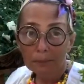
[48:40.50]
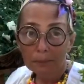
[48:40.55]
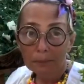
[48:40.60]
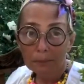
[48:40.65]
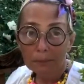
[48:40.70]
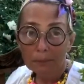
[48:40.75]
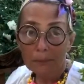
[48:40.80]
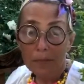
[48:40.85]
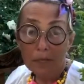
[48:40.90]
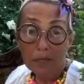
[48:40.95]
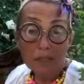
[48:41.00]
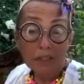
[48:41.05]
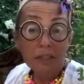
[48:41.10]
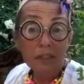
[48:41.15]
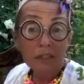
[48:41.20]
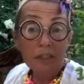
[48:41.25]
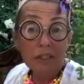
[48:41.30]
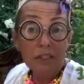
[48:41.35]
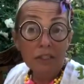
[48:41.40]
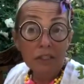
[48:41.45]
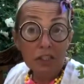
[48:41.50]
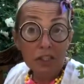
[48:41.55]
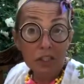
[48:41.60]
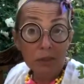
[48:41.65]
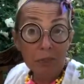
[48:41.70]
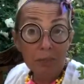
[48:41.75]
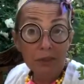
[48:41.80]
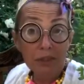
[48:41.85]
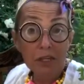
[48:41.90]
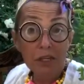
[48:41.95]
Цесарочка. А если ты
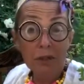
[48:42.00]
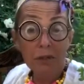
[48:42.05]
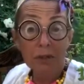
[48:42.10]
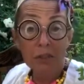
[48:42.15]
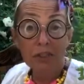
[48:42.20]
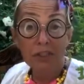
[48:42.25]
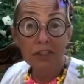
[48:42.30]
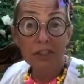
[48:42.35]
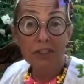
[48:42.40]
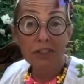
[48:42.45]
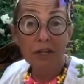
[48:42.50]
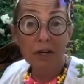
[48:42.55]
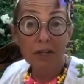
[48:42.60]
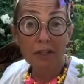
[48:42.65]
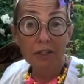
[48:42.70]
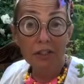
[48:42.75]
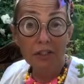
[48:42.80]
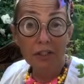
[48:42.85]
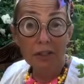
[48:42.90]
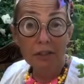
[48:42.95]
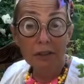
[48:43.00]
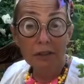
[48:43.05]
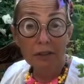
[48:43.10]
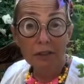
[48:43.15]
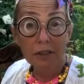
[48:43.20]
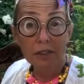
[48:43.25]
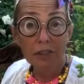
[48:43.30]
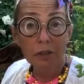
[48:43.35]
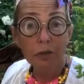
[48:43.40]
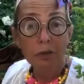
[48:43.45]
дичь подаешь цесарочки?
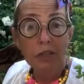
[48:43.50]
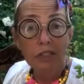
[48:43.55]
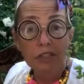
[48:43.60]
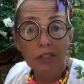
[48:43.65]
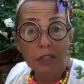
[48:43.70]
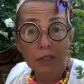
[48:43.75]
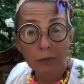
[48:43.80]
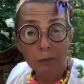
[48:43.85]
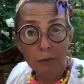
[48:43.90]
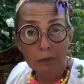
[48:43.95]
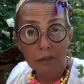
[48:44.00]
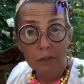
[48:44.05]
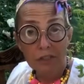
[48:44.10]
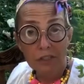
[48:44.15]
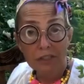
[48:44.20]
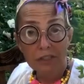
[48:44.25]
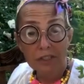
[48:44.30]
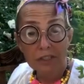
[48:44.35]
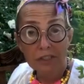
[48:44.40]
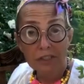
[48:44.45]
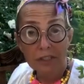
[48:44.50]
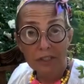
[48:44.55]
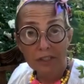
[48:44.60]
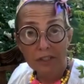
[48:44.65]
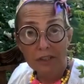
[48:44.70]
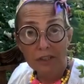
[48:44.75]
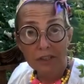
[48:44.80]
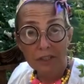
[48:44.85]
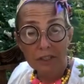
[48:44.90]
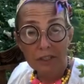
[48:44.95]
Ты же у нас готовишь из цесарки
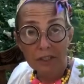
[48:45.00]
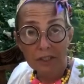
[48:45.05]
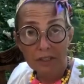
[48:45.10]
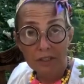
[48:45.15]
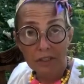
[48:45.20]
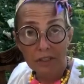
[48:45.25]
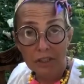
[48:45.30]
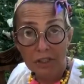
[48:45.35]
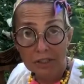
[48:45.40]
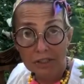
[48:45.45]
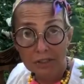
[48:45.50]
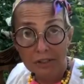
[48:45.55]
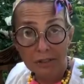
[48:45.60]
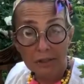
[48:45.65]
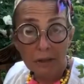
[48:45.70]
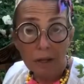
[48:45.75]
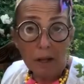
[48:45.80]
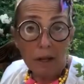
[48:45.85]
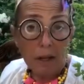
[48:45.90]
на яиц часто.